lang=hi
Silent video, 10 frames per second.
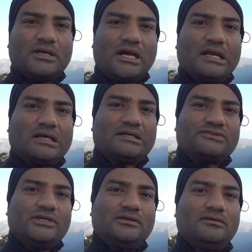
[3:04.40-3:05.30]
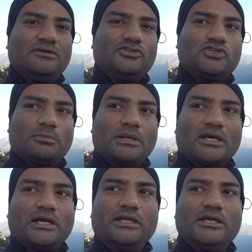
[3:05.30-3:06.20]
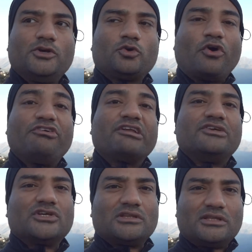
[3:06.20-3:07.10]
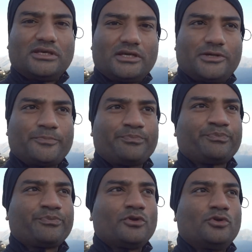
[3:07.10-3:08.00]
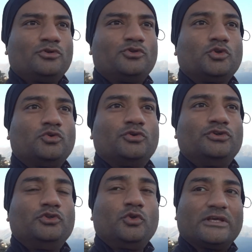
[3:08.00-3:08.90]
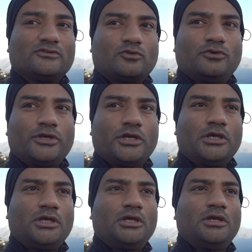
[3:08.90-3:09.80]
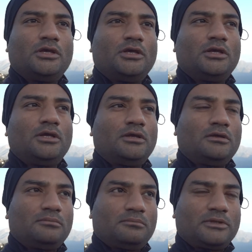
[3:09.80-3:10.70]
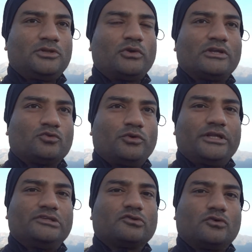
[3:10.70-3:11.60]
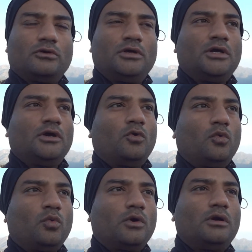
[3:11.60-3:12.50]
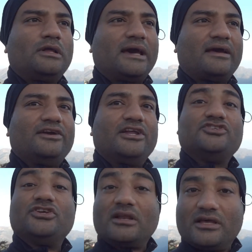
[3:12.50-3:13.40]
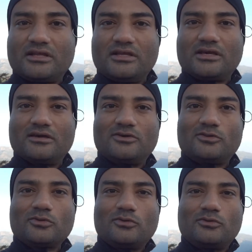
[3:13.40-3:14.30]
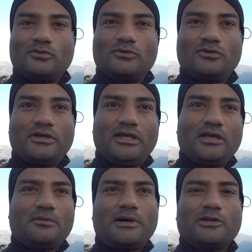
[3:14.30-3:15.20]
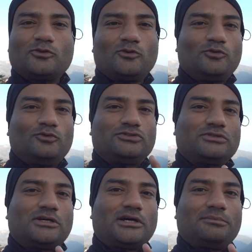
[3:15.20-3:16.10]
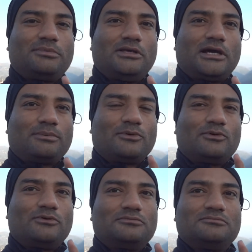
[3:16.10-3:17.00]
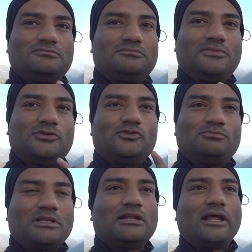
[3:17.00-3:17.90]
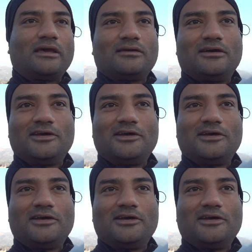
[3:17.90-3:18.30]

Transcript: कालका से शिमला के लिए टॉय ट्रेन चलती है एक जो यूनेस्को के मतलब यूनेस्को ने जिसको वर्ल्ड हेरिटेज डिक्लेयर किया तो एक बार तो उसका भी आपको मतलब लाइक